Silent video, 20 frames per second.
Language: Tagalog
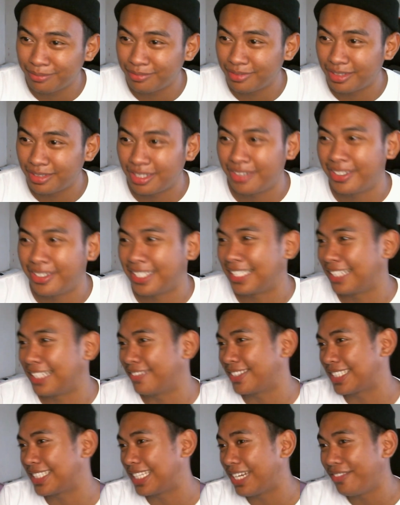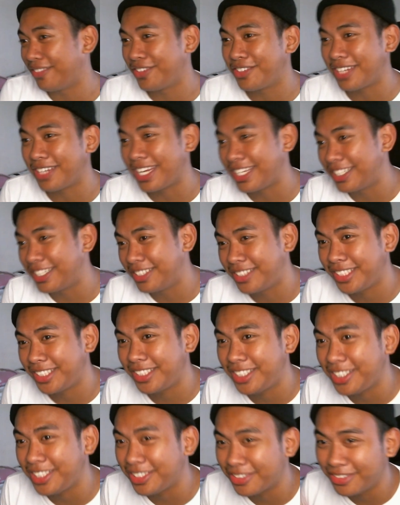oh my god, mas grabe yung energy
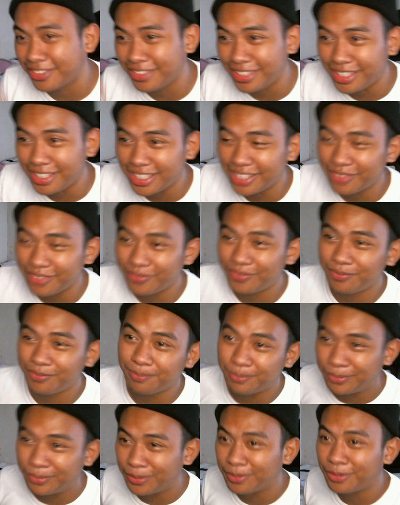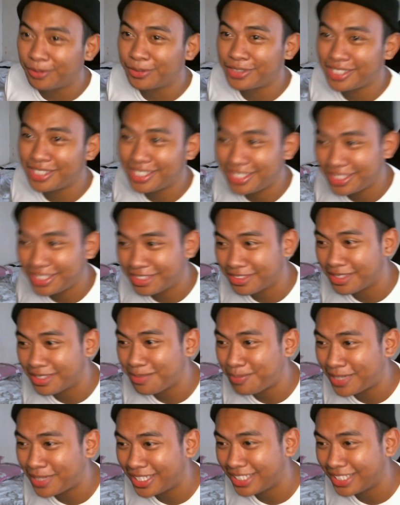dito ni G dito the part.